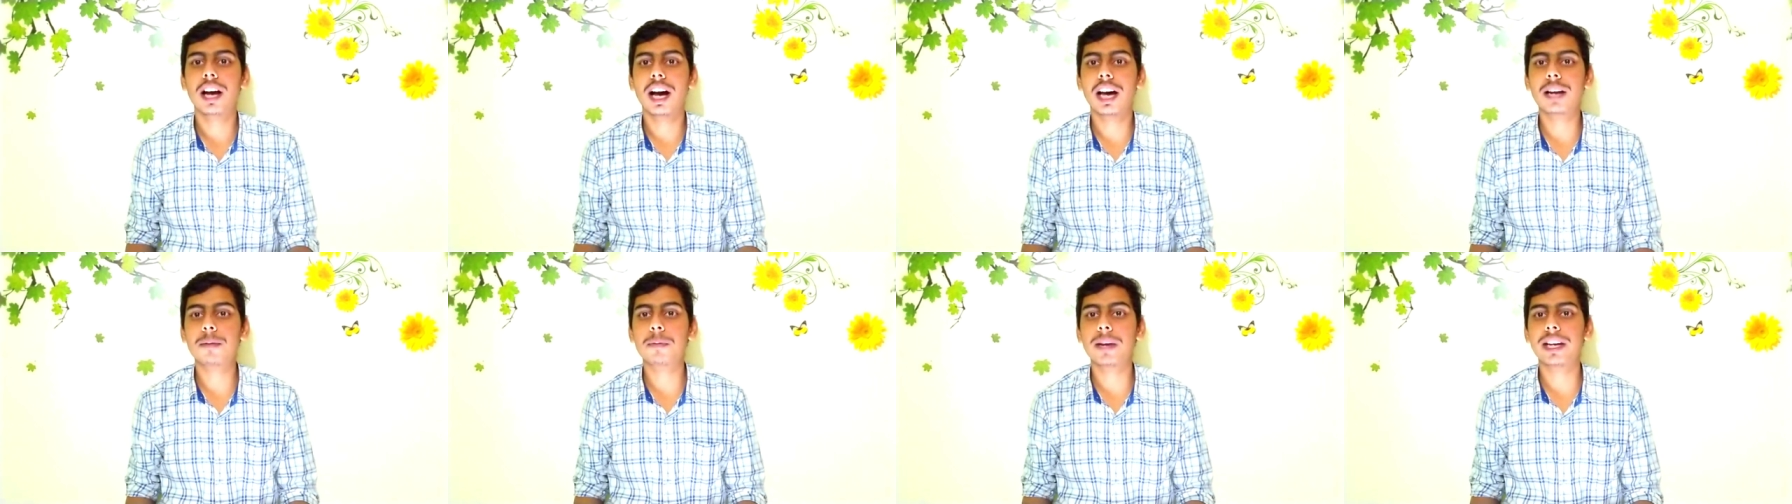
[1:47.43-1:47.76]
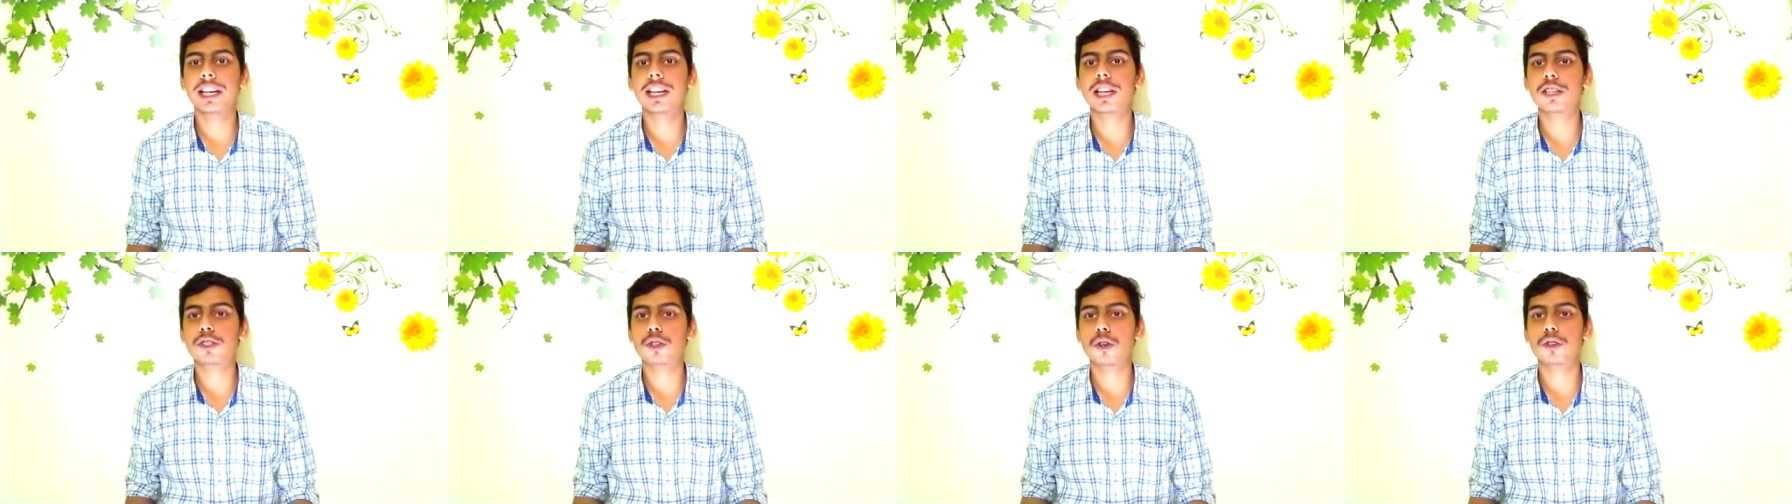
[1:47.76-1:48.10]
हर
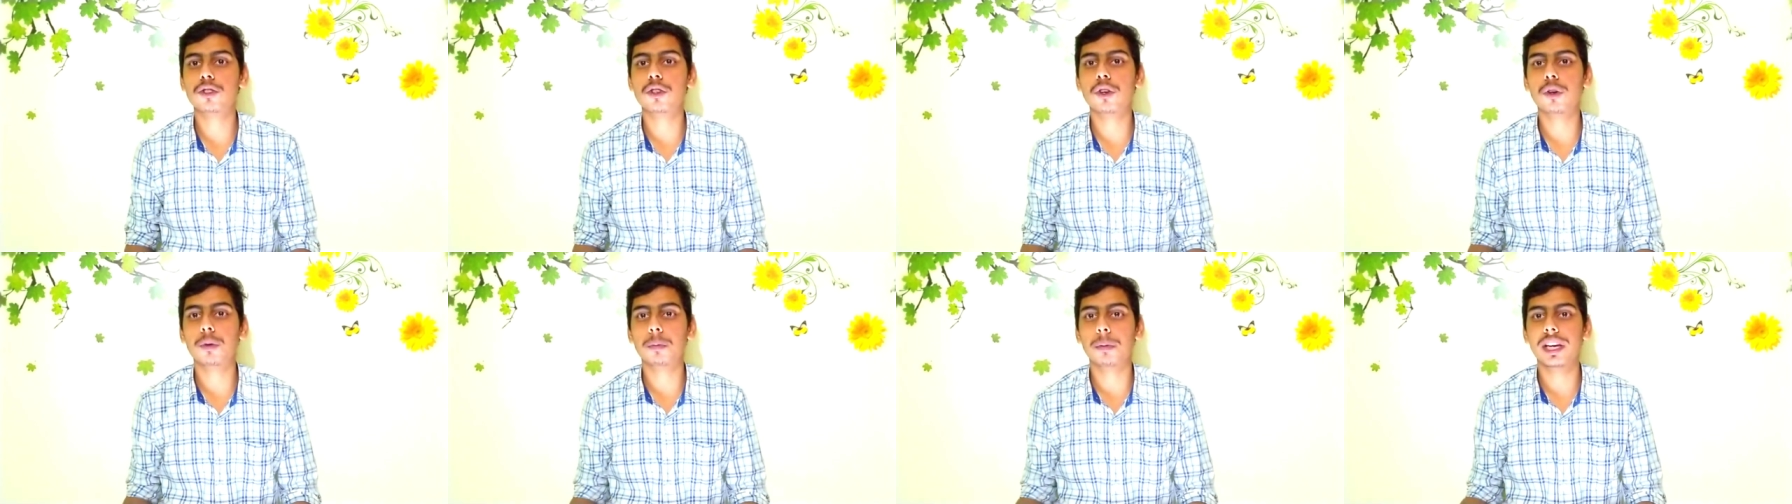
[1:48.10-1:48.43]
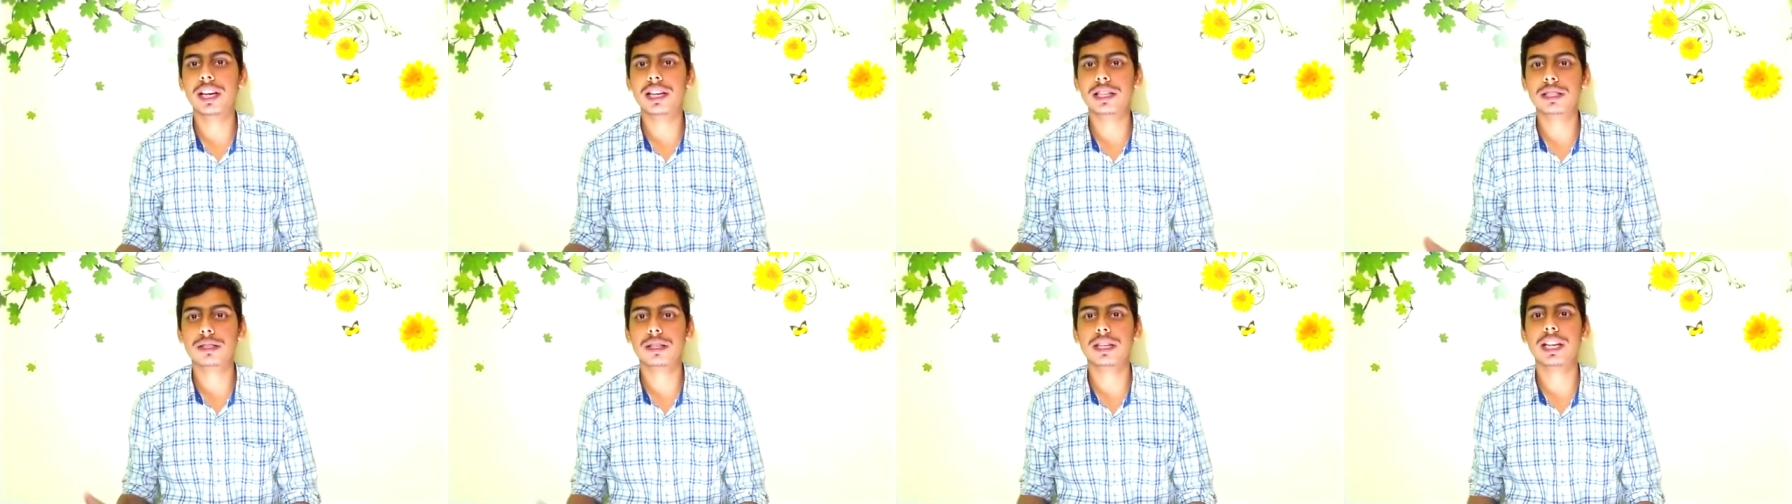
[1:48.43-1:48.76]
महीने सौ सौ रुपए
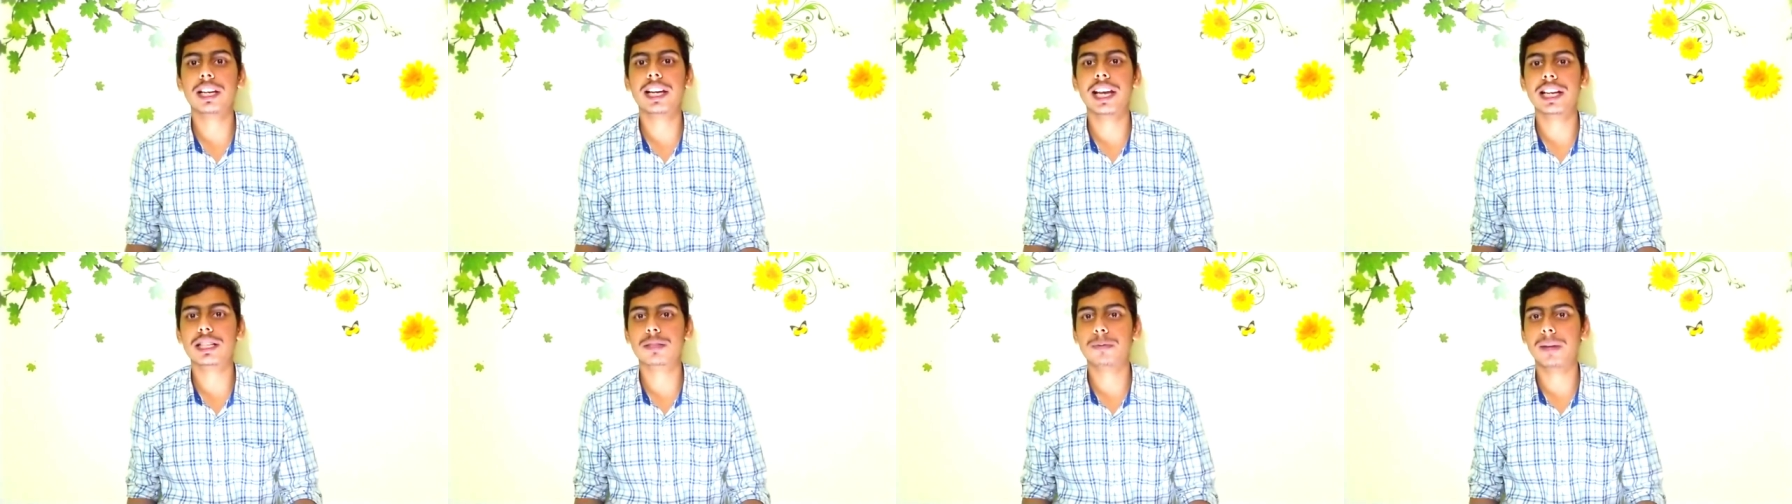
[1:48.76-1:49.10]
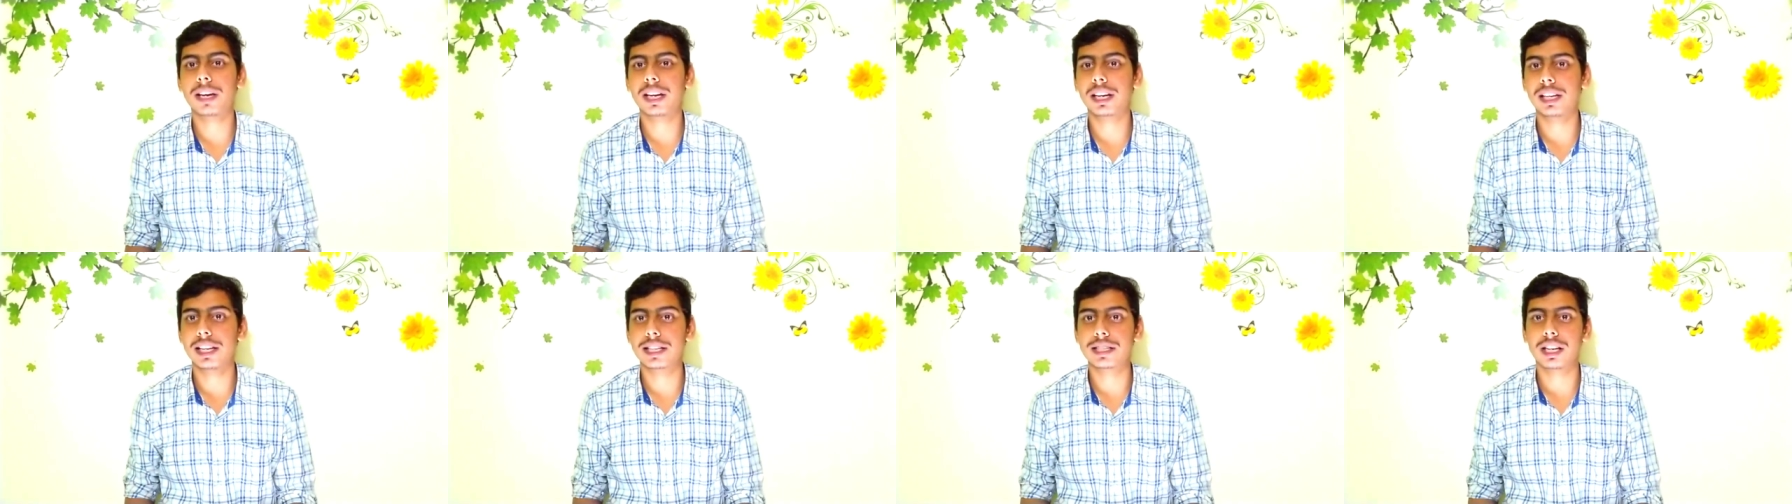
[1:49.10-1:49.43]
इससे
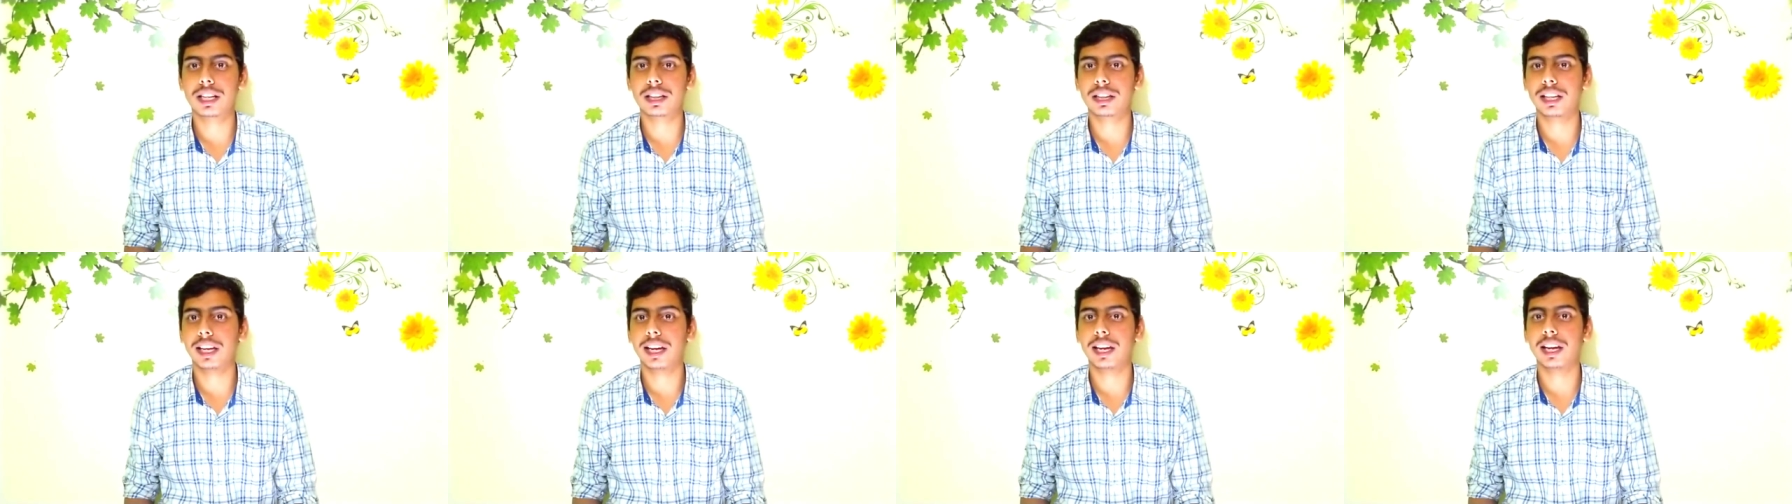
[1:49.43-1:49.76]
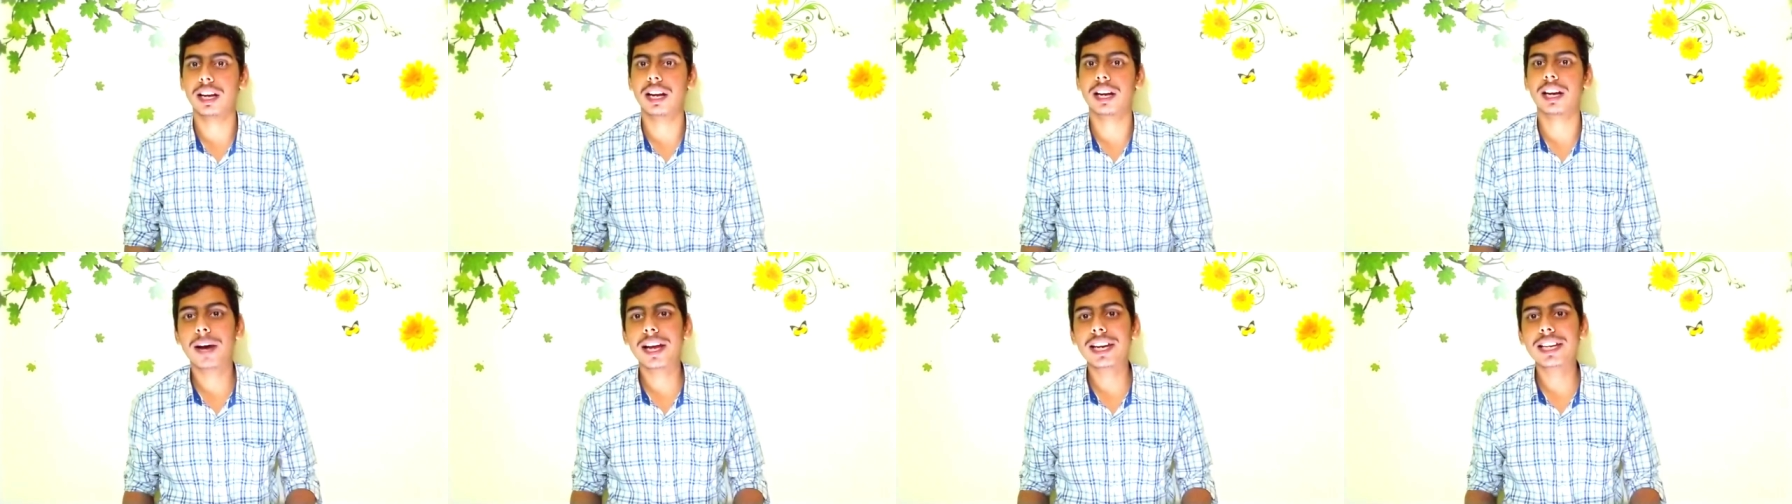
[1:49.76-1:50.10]
कैशबैक ले सकते हैं
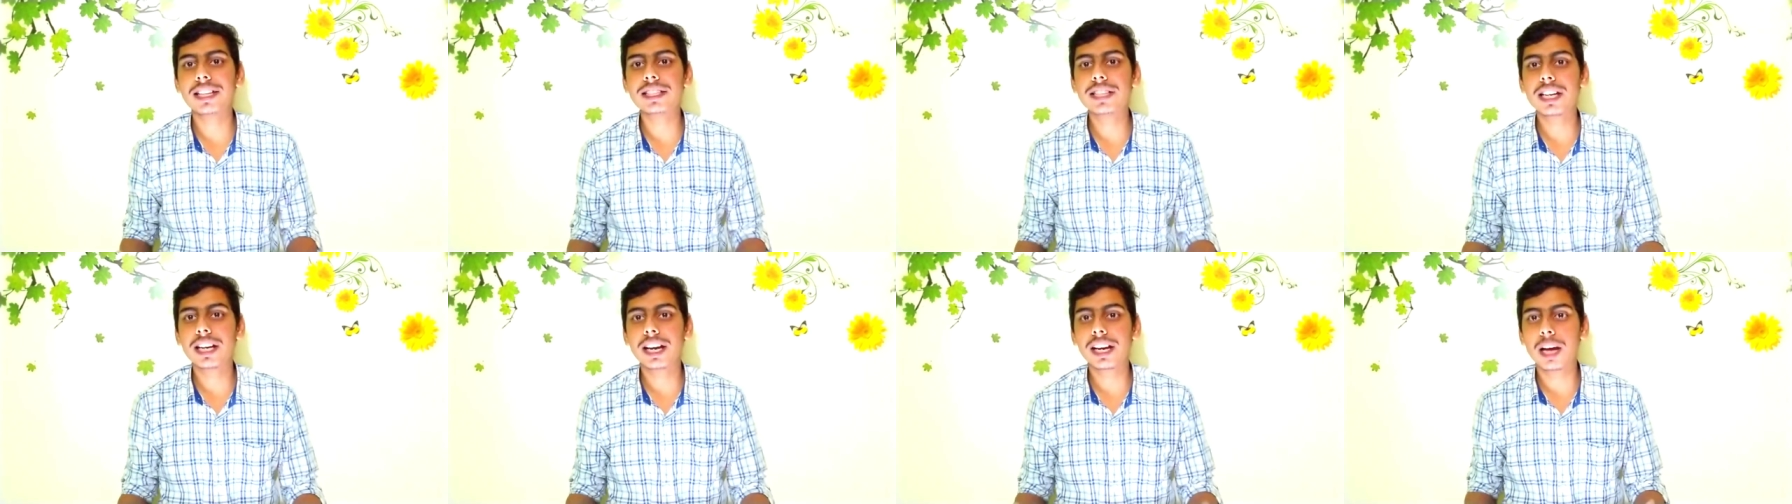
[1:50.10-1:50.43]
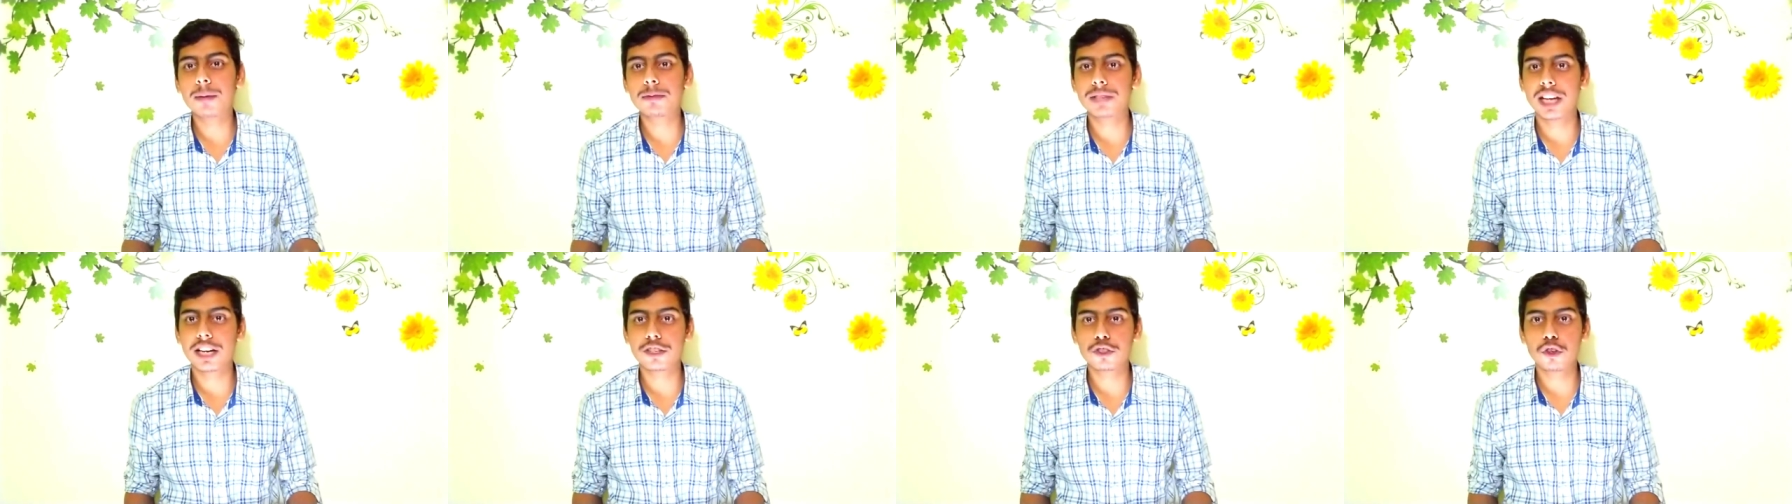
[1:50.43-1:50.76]
अगर मान लीजिए अगर
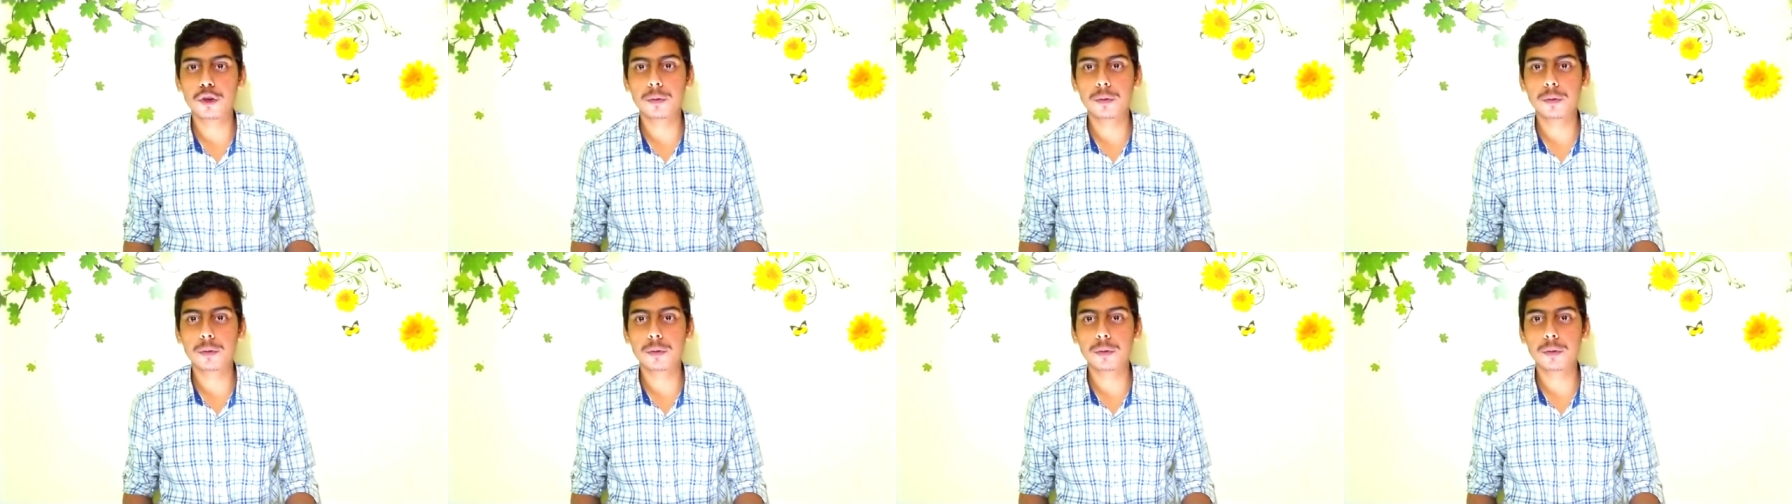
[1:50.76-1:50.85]
आप चार